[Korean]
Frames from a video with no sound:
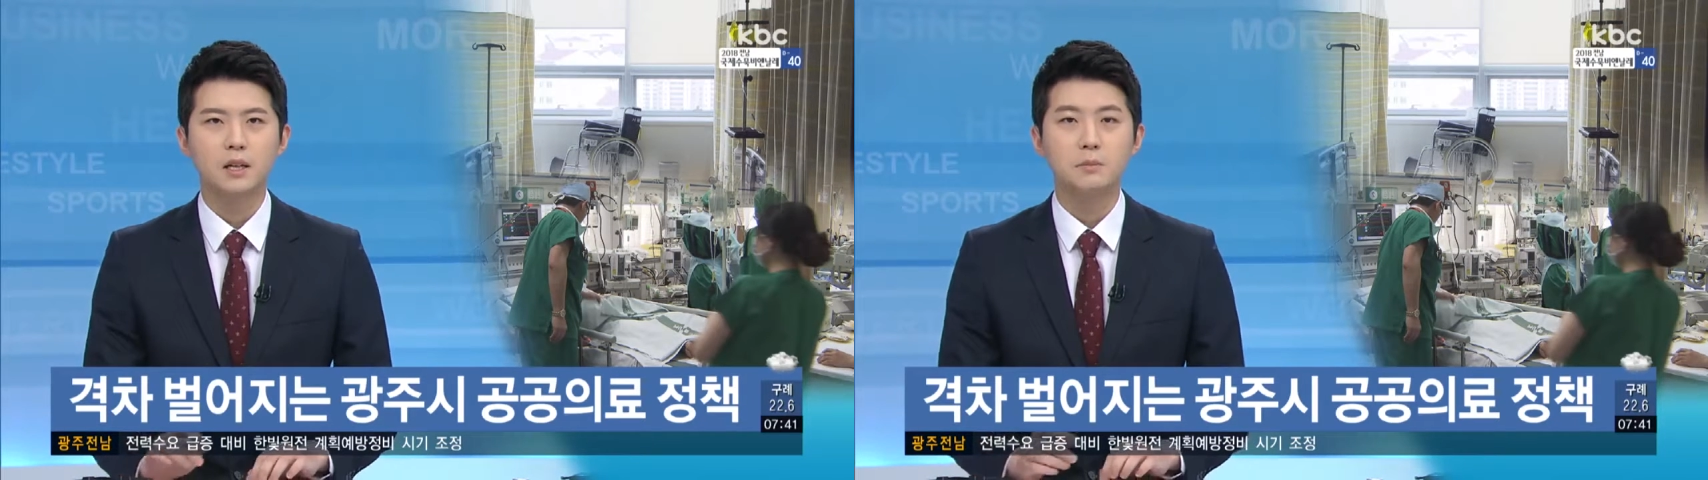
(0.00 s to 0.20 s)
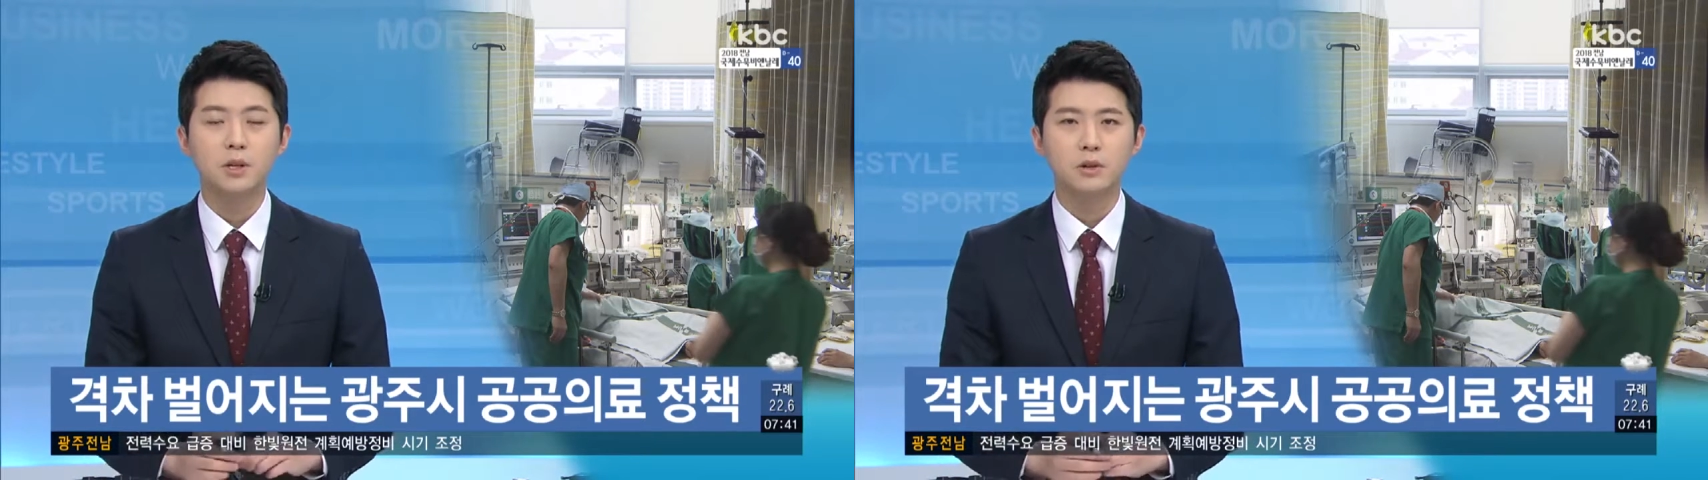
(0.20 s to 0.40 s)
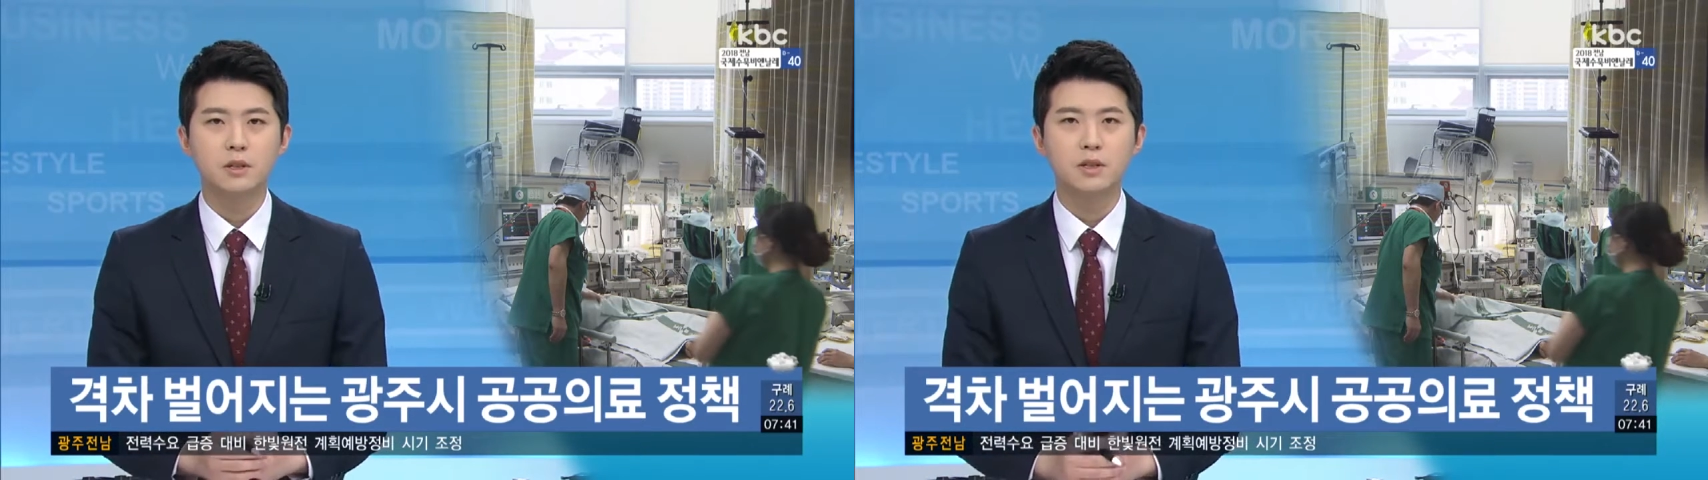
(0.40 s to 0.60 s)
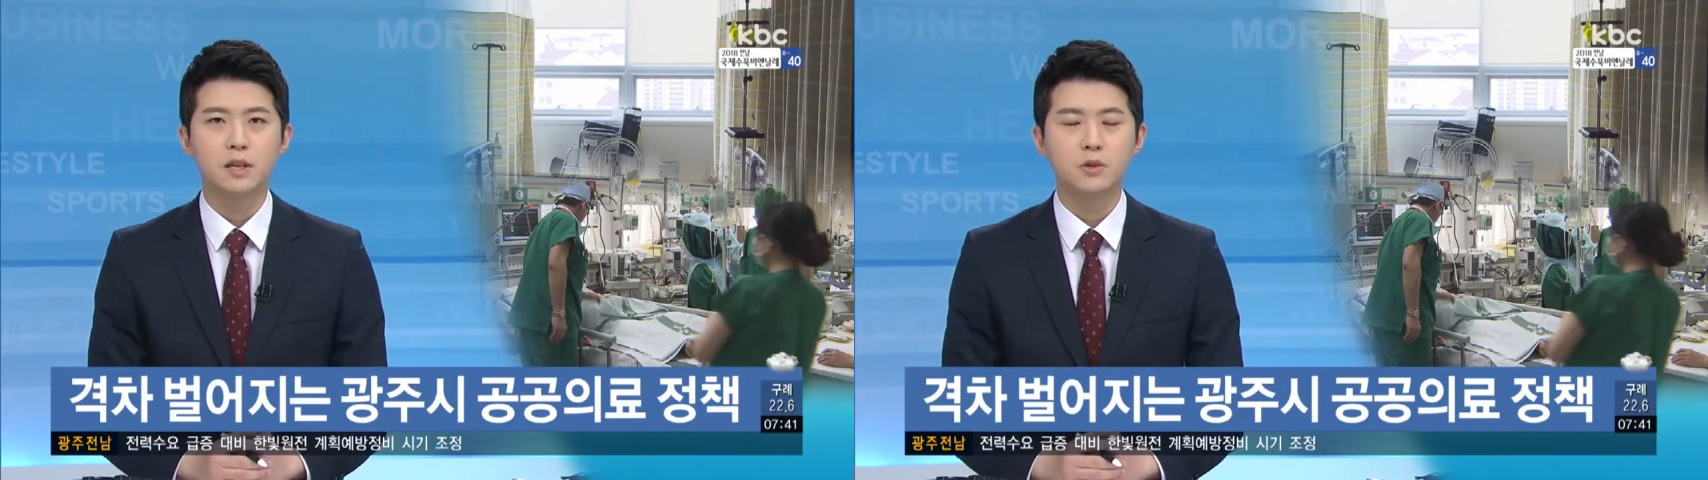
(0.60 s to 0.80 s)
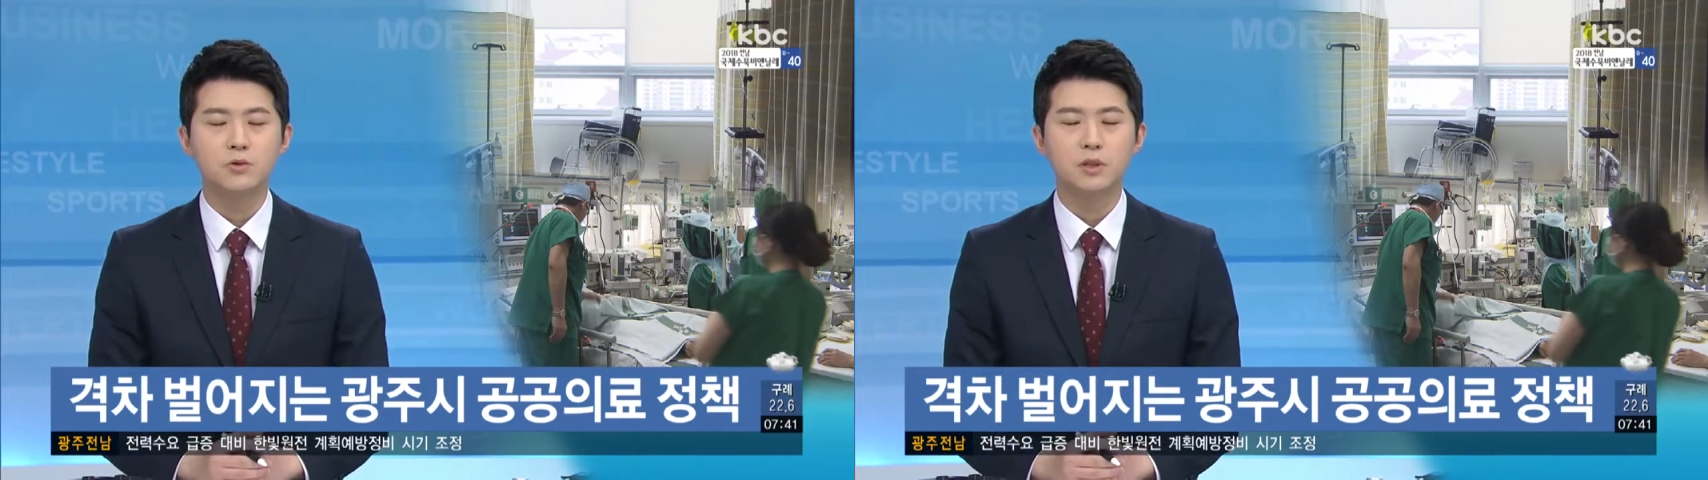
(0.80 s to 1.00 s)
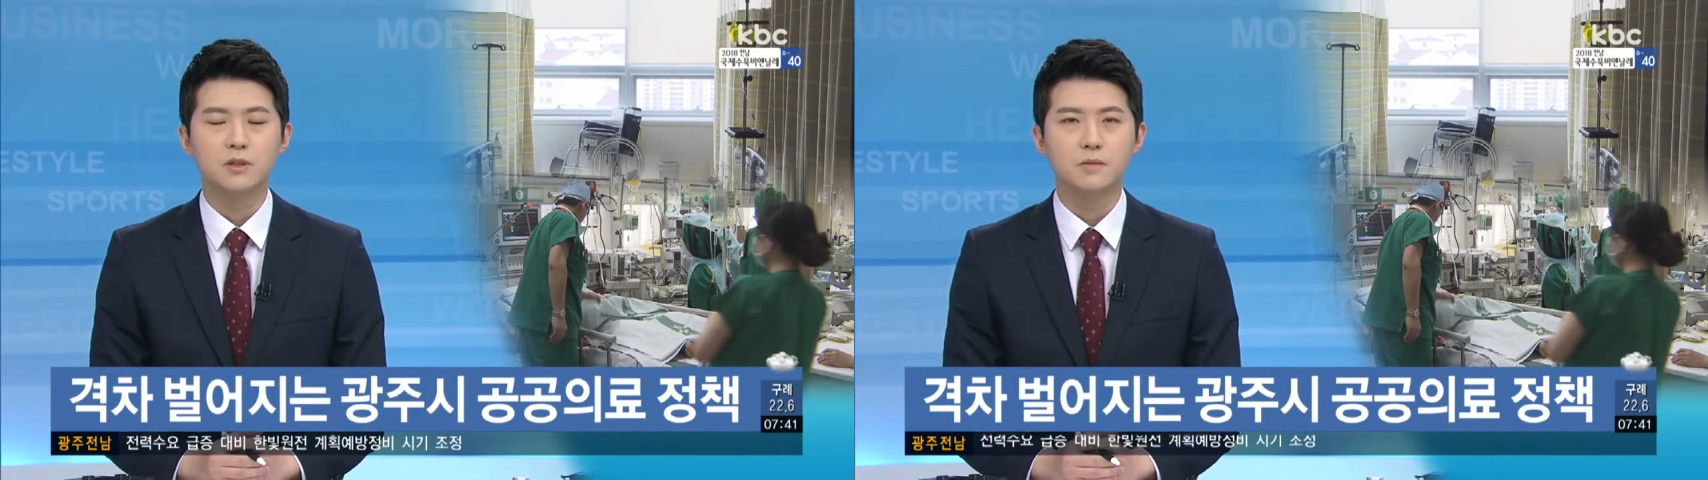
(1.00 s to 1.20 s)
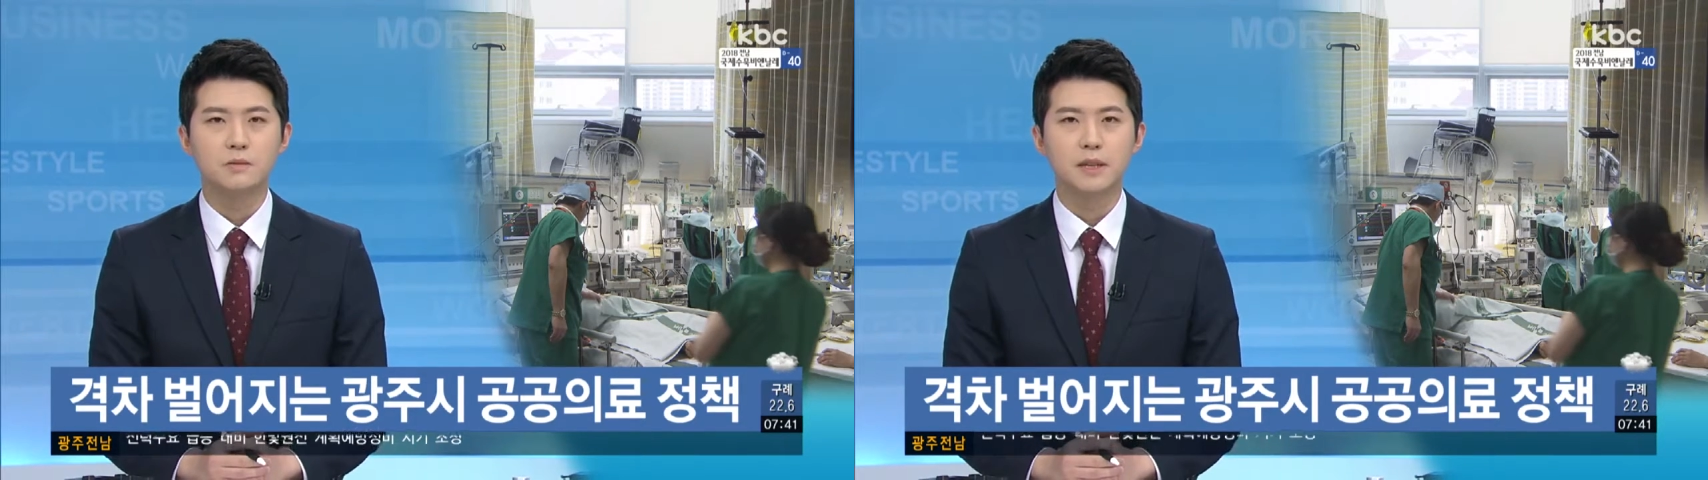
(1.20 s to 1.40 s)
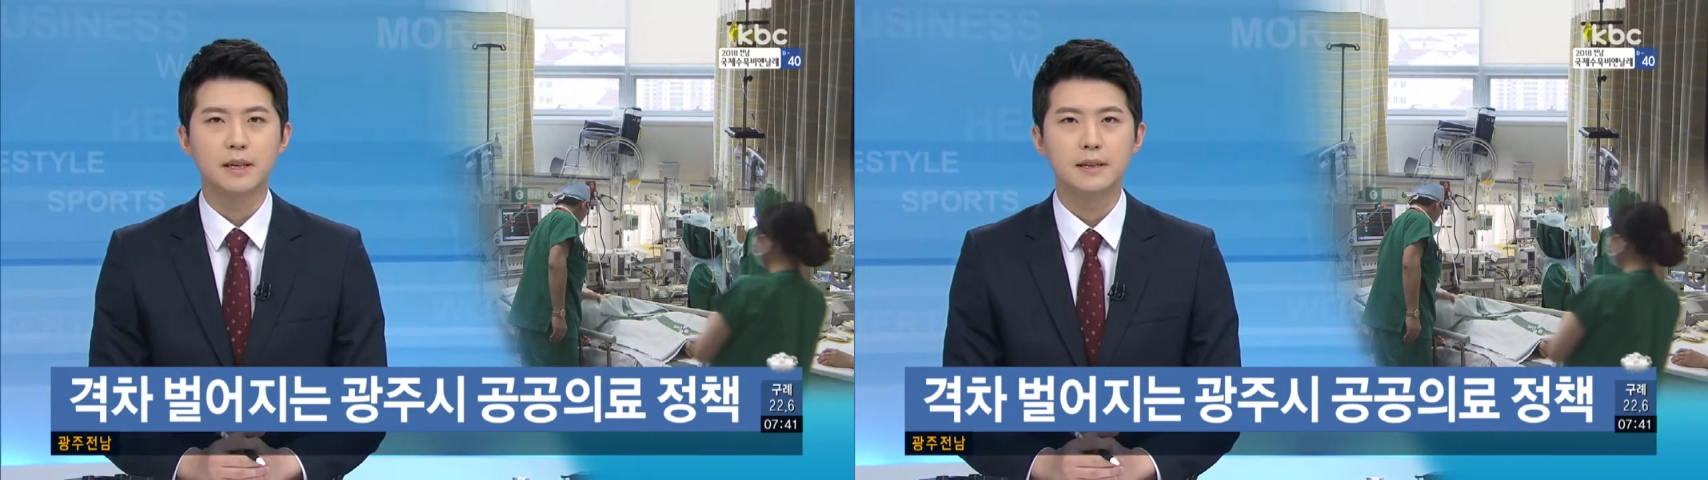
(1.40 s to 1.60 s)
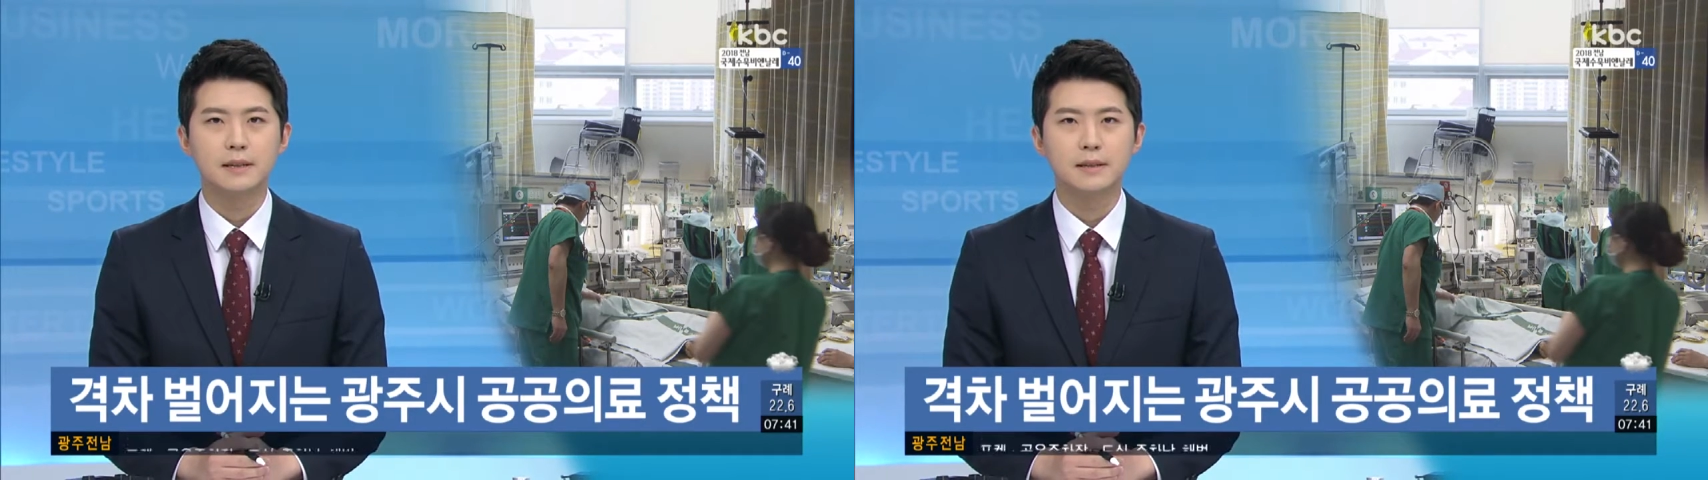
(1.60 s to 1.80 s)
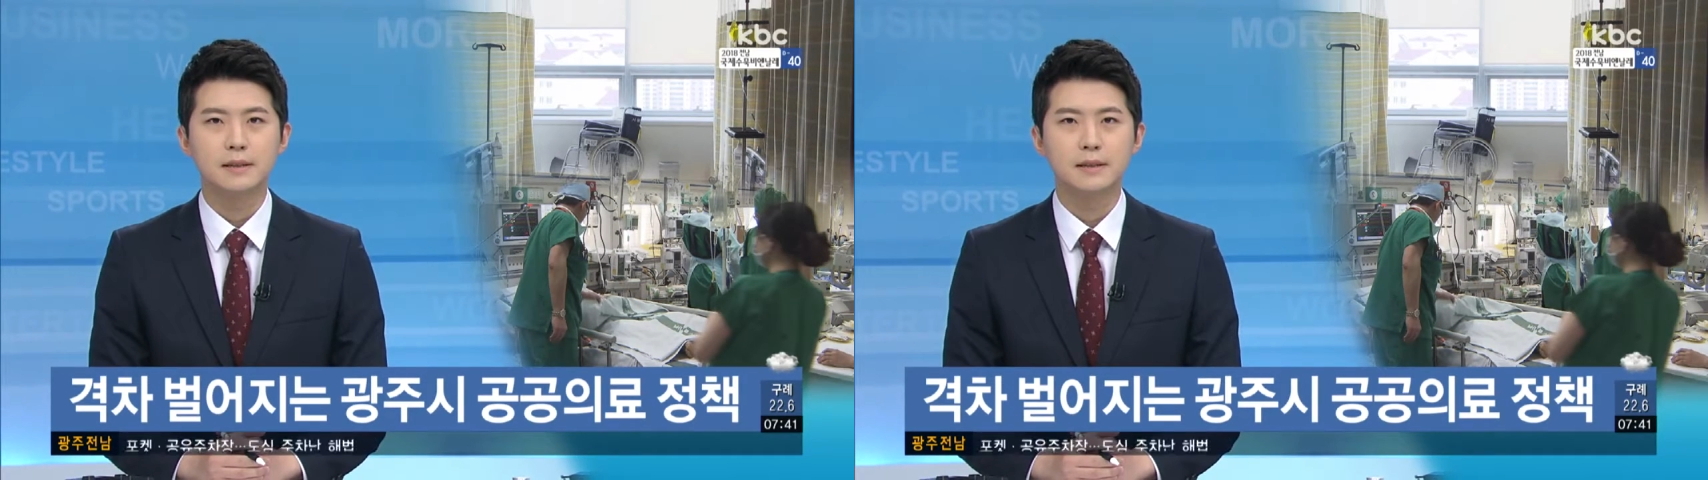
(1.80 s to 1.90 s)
김재현 기자가 취재했습니다.